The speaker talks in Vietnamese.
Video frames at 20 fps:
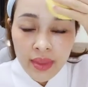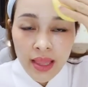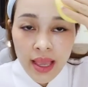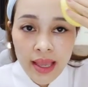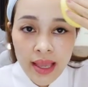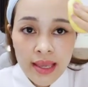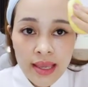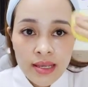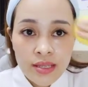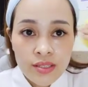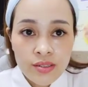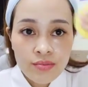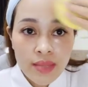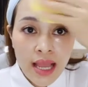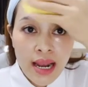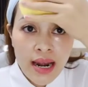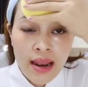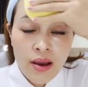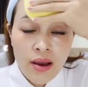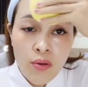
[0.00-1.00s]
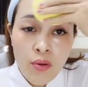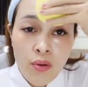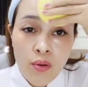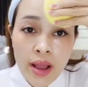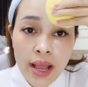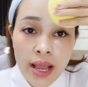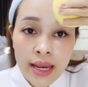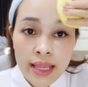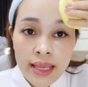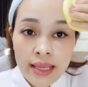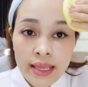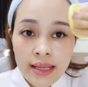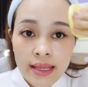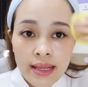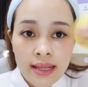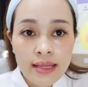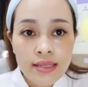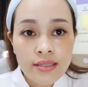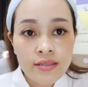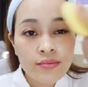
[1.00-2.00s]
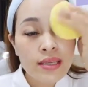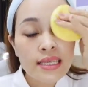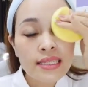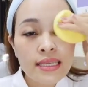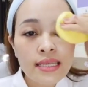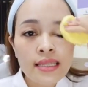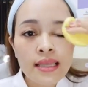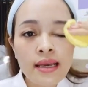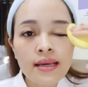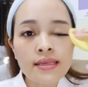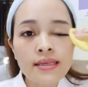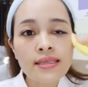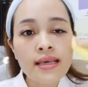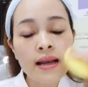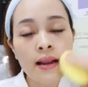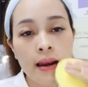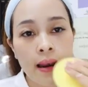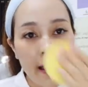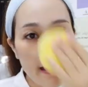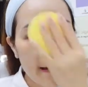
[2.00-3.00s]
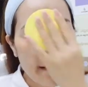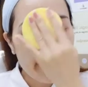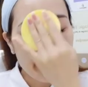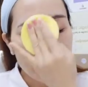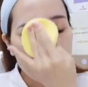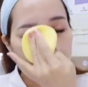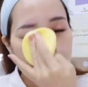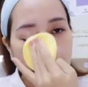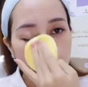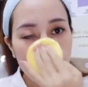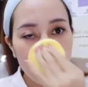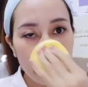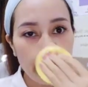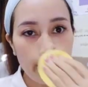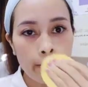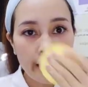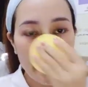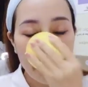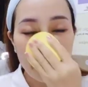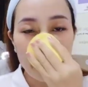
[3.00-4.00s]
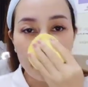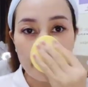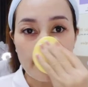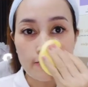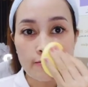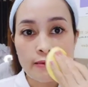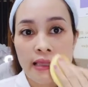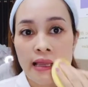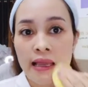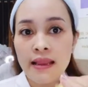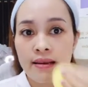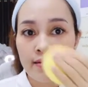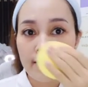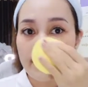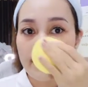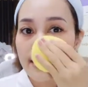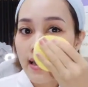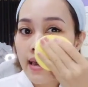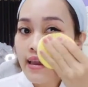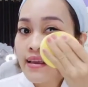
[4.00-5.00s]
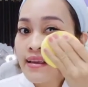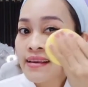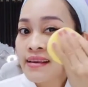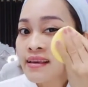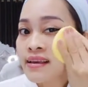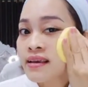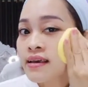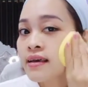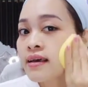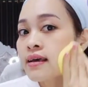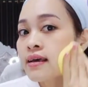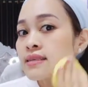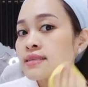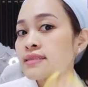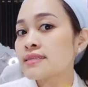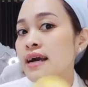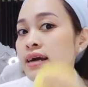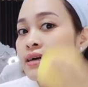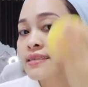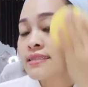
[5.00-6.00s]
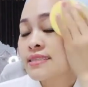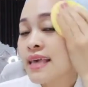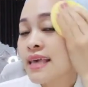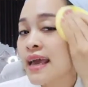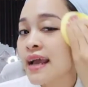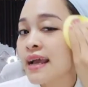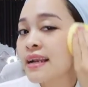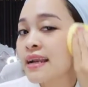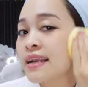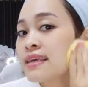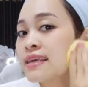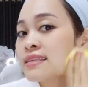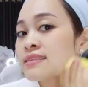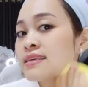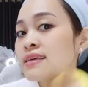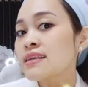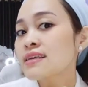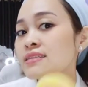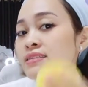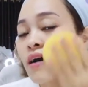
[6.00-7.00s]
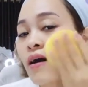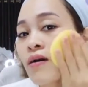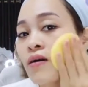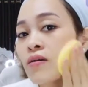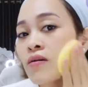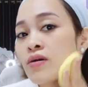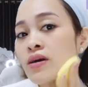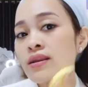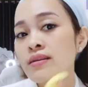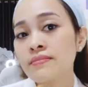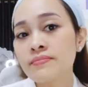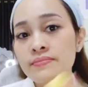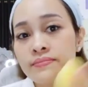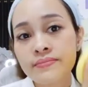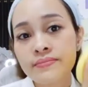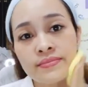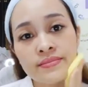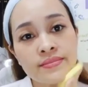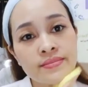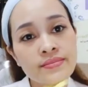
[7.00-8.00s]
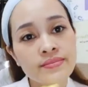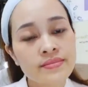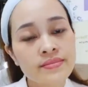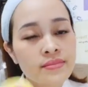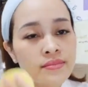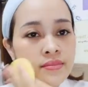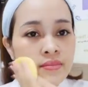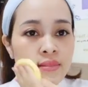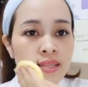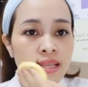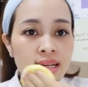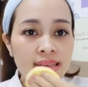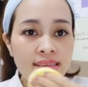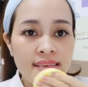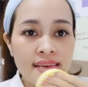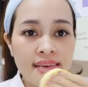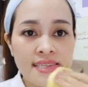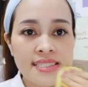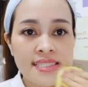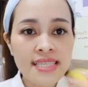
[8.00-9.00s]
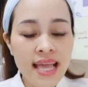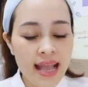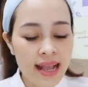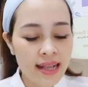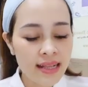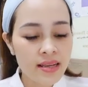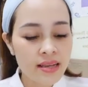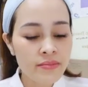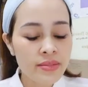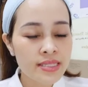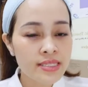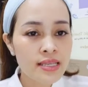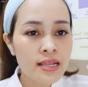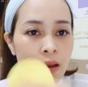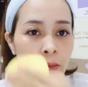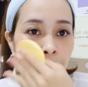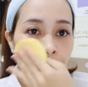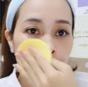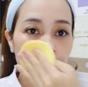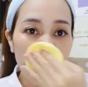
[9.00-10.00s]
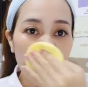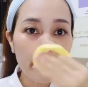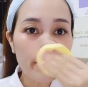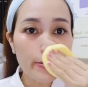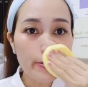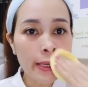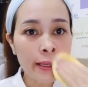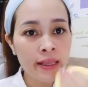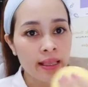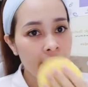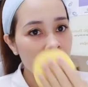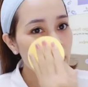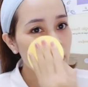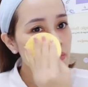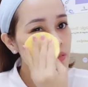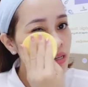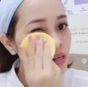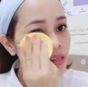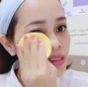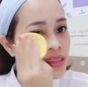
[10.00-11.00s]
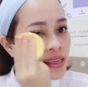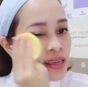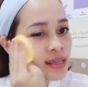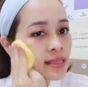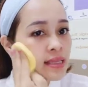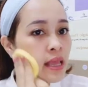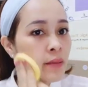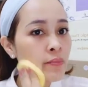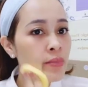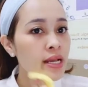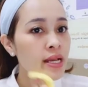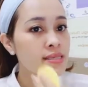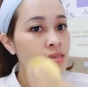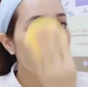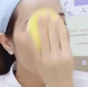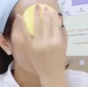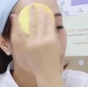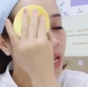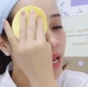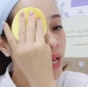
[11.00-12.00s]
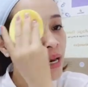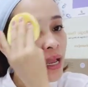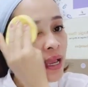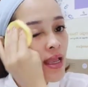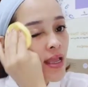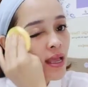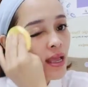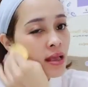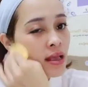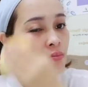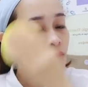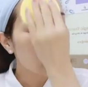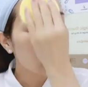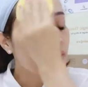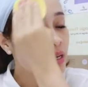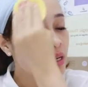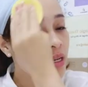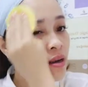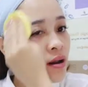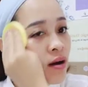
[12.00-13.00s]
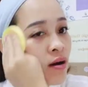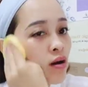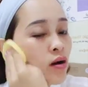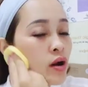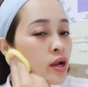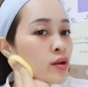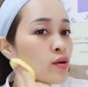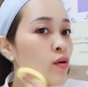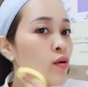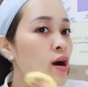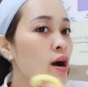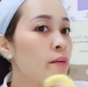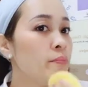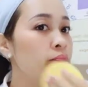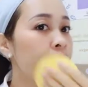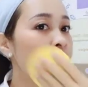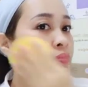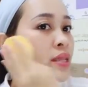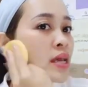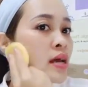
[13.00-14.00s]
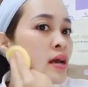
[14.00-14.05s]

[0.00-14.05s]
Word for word: đây chúng ta lau qua đi à, chúng ta sẽ thấy rằng là cái vùng da của chúng ta nó sẽ trắng sáng lên rất là rõ luôn trắng sáng nhưng mà rất là mềm thích em rất là thích đắp cái dòng mặt nạ này bởi vì nó có cái độ ẩm